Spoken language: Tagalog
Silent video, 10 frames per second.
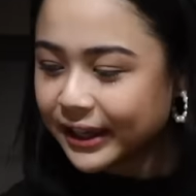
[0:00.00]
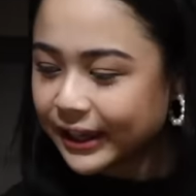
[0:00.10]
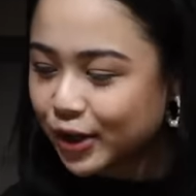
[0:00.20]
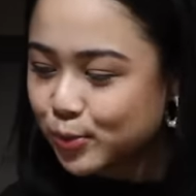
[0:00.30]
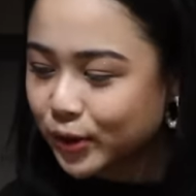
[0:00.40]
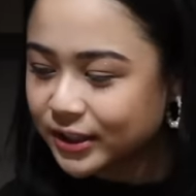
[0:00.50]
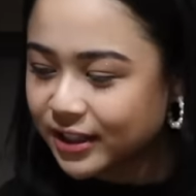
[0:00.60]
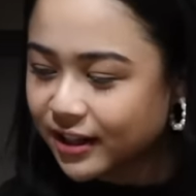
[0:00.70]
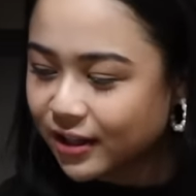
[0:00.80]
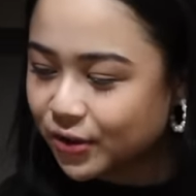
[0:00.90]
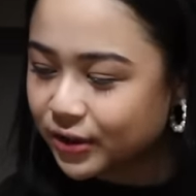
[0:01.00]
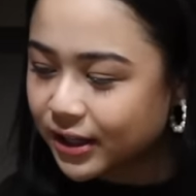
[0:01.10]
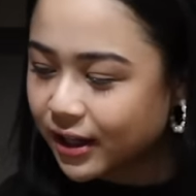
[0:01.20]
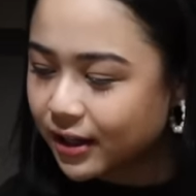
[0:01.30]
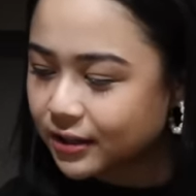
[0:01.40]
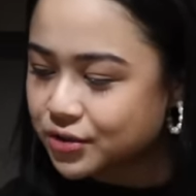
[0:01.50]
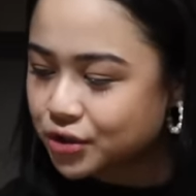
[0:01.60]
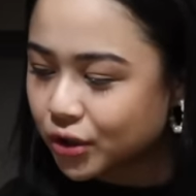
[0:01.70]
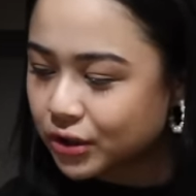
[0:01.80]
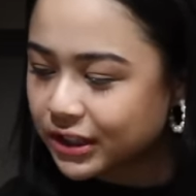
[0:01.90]
Kaya kumuha na lang ako ng
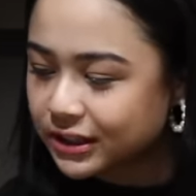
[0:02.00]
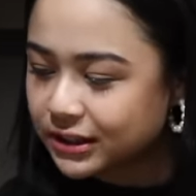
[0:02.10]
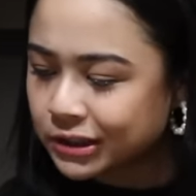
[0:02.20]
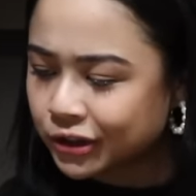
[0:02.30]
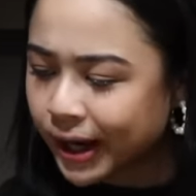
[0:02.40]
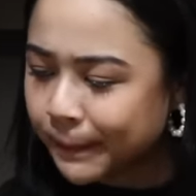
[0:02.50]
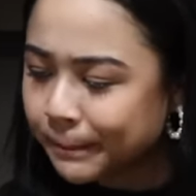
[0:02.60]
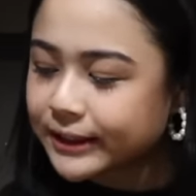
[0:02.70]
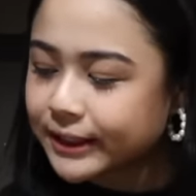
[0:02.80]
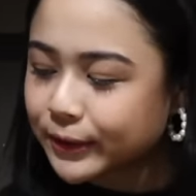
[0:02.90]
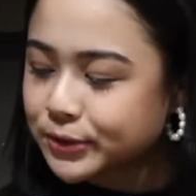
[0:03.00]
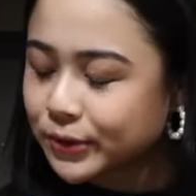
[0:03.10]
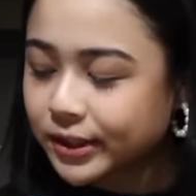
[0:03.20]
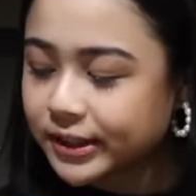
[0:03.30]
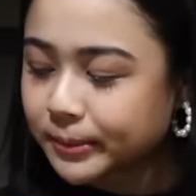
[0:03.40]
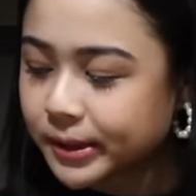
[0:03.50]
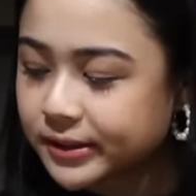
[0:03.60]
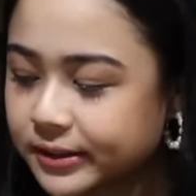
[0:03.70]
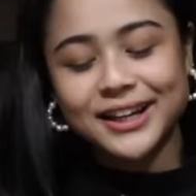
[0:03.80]
chocolate crepe na gusto ko nang tikman.